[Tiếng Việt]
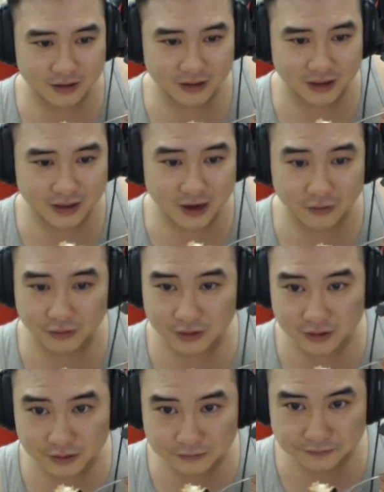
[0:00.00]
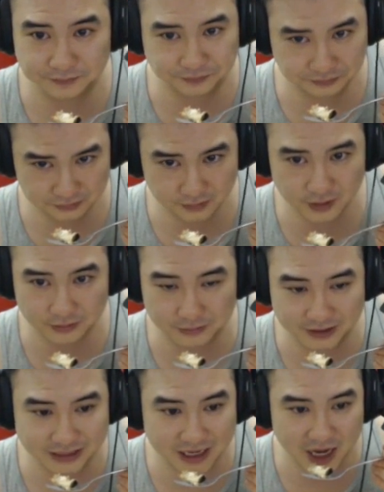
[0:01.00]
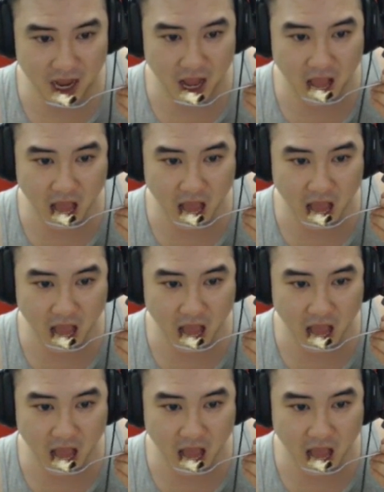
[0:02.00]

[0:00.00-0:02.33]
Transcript: đánh nhau ở Best Tanker.